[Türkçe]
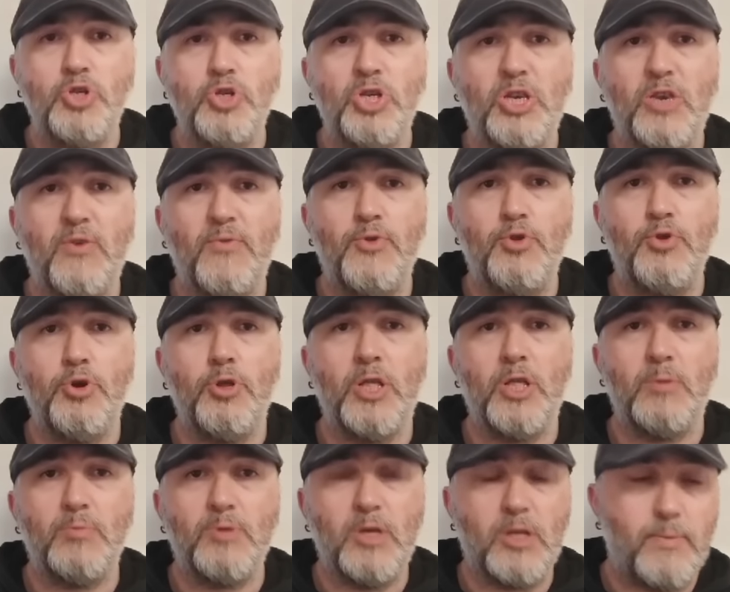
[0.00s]
önceki
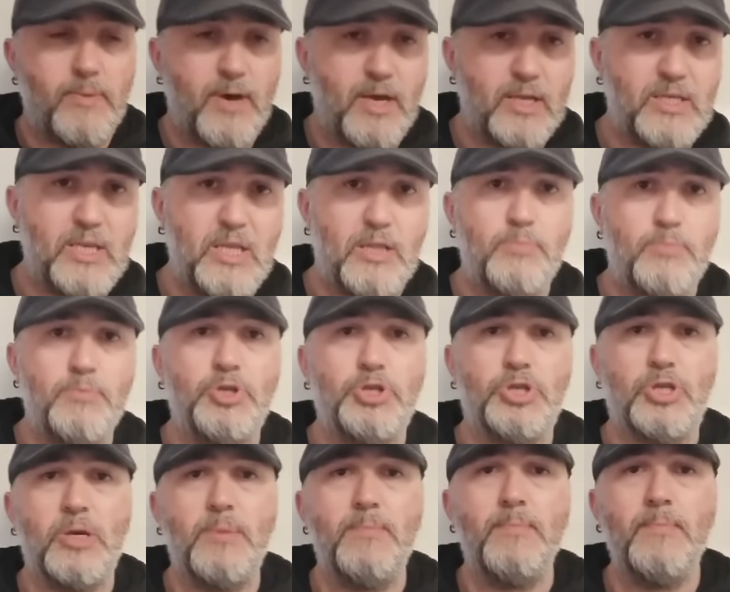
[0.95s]
videolarımda da
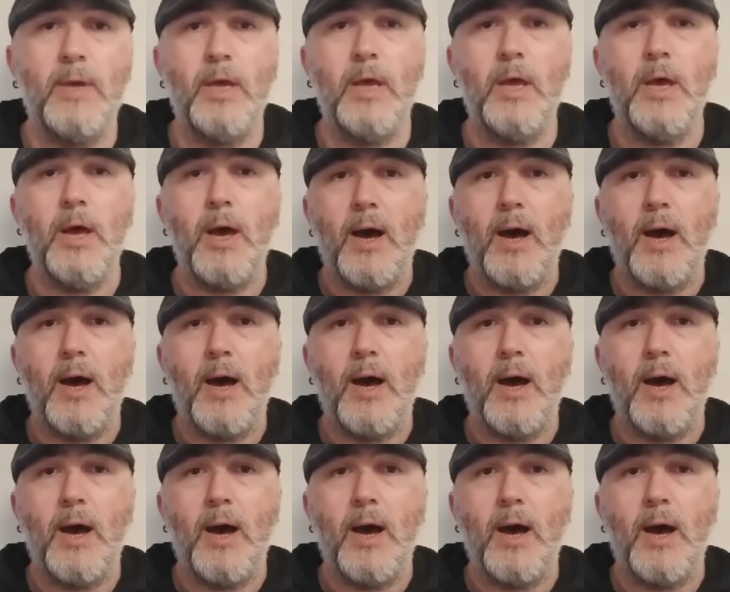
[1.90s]
bahsetmiştim.